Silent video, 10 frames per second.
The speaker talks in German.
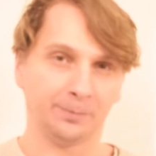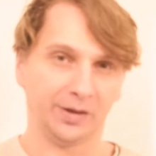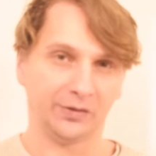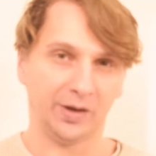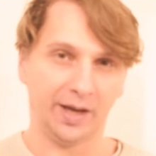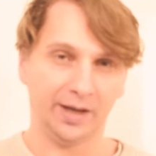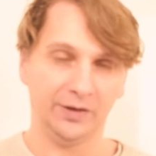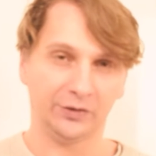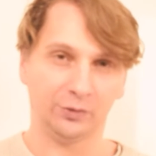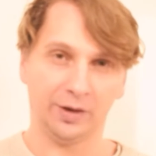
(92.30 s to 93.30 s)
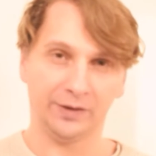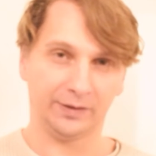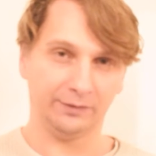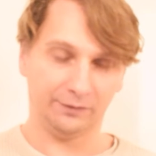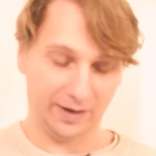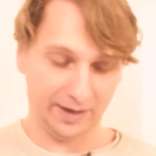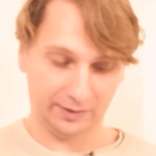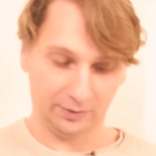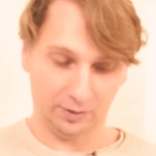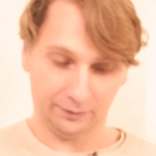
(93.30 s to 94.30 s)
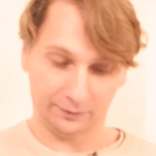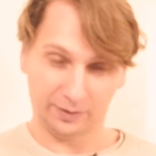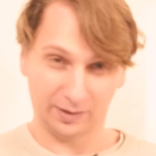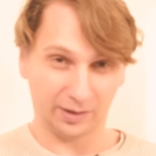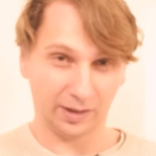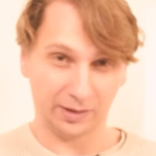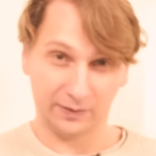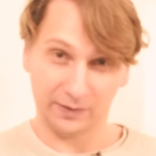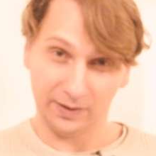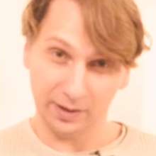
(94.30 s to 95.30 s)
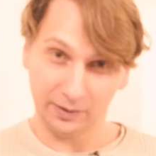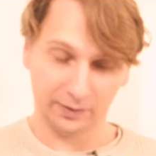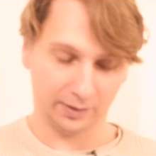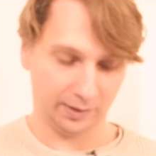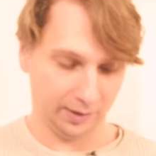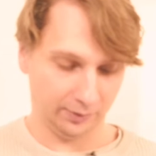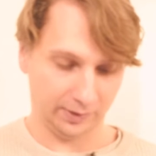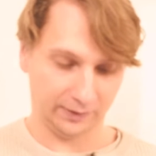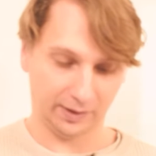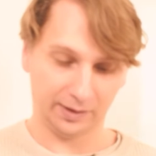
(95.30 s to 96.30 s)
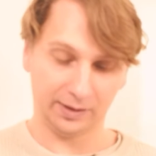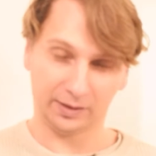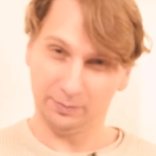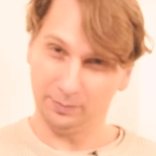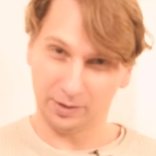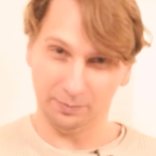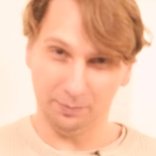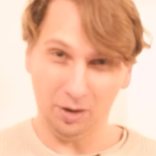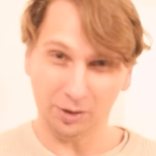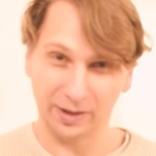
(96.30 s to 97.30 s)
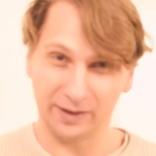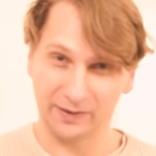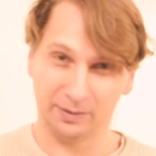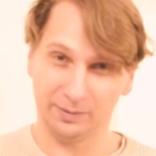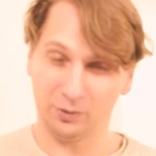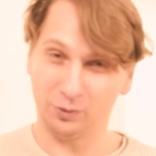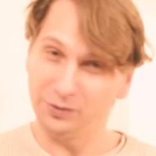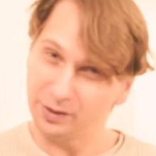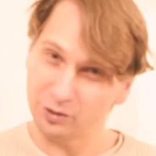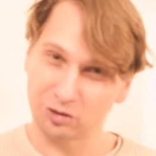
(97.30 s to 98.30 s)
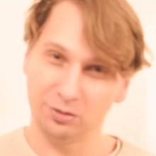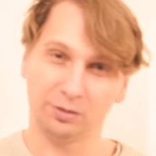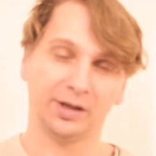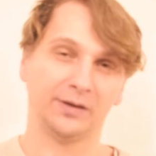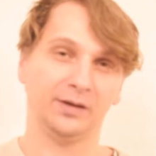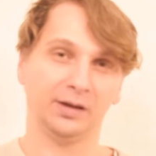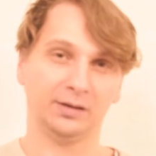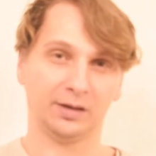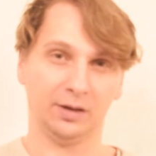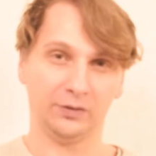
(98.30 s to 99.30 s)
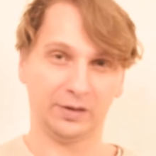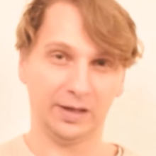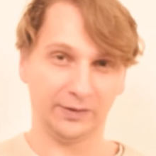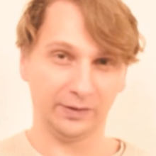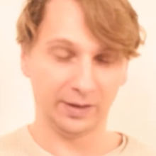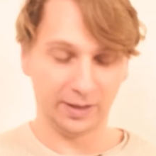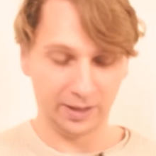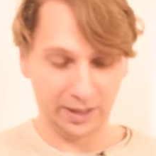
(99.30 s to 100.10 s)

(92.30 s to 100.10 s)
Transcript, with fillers: Das heißt, du hast ihn vielleicht oft kritisiert ja, und das hat er nicht gemocht, er hat es aber immer runtergeschluckt, hat es nicht richtig rausgelassen.